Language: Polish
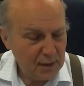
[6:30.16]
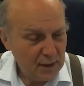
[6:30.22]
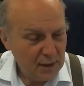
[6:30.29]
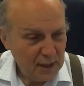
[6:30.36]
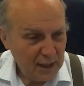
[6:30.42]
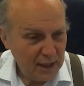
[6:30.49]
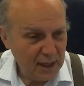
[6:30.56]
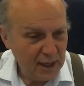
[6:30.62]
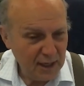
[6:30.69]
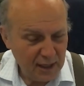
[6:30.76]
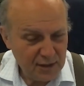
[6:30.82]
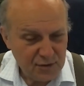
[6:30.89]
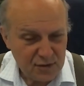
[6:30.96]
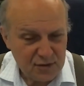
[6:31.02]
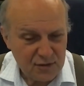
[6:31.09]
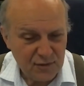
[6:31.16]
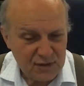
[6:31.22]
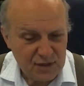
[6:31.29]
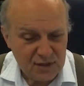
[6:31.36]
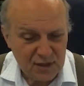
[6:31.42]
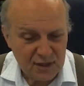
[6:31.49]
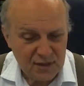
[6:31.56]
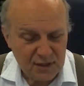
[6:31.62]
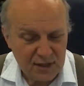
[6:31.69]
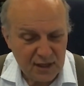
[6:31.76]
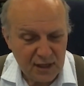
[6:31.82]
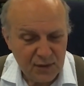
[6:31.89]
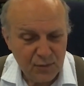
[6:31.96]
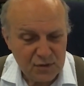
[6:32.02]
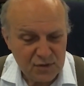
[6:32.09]
A, ale to są właśnie te, te
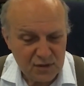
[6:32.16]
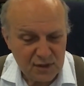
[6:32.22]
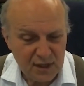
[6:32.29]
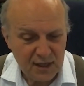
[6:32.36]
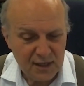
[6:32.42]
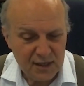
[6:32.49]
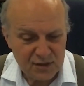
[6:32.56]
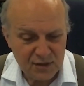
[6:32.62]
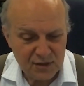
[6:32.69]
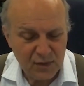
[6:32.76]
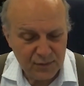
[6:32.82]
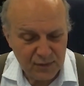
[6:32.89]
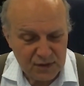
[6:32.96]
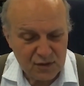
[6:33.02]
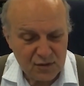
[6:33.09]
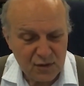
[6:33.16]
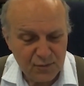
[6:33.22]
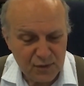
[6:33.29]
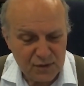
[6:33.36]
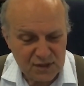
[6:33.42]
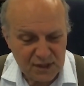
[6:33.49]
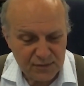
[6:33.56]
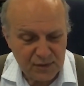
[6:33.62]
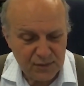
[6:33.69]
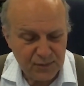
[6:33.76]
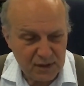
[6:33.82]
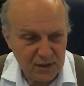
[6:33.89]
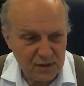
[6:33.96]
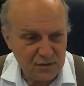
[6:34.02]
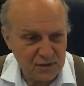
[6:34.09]
emocjonalne, że w momencie, w którym pożyczamy
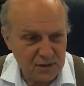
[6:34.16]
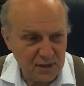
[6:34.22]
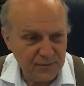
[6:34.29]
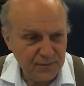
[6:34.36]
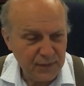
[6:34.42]
pieniądze,